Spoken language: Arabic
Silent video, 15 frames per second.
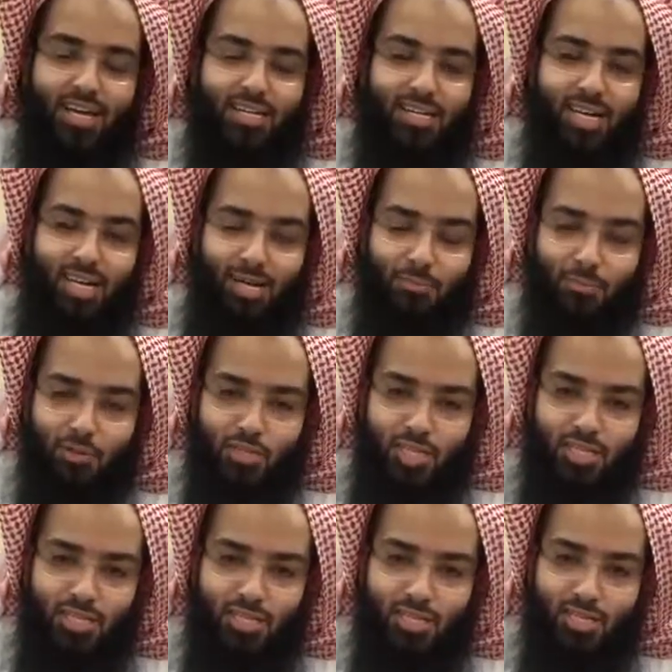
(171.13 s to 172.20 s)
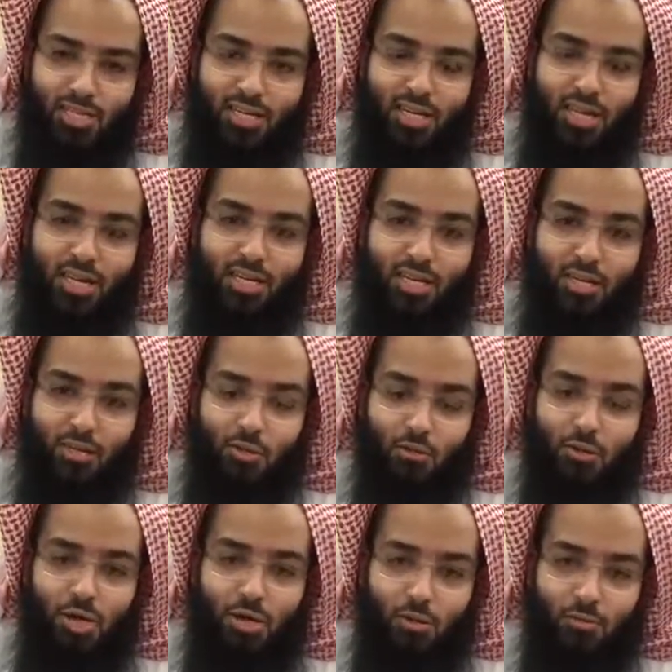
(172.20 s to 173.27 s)
الكلام السيء الذي
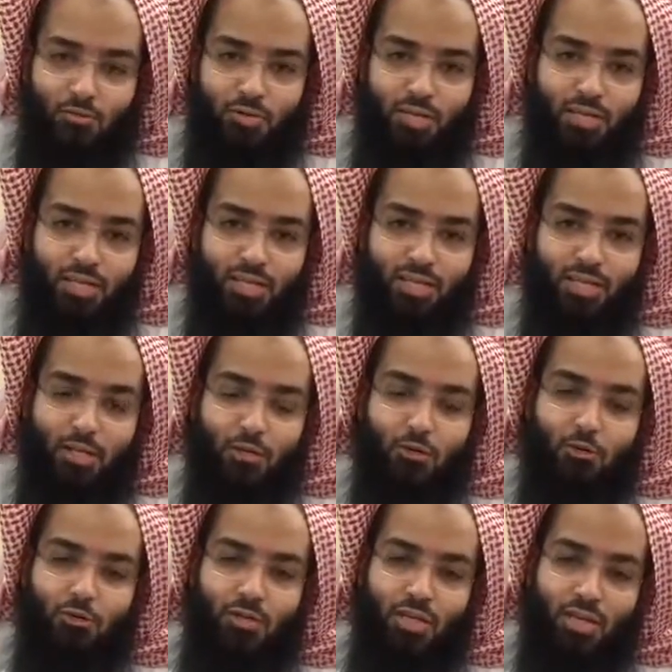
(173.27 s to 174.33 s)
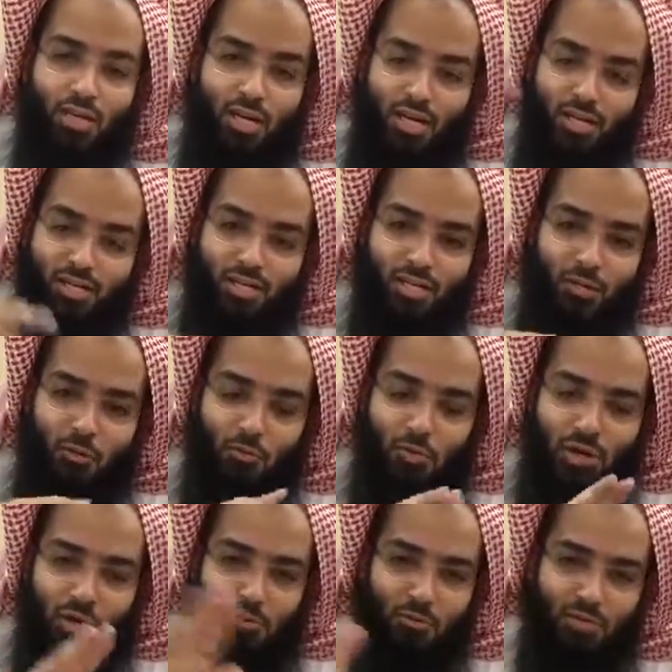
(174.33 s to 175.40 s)
يقال فيك يؤذي قائله
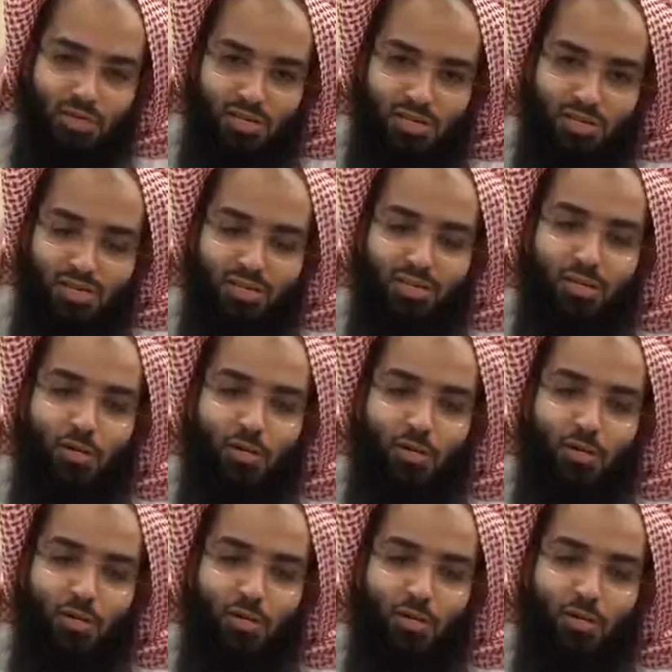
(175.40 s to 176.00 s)
ولا يؤذيك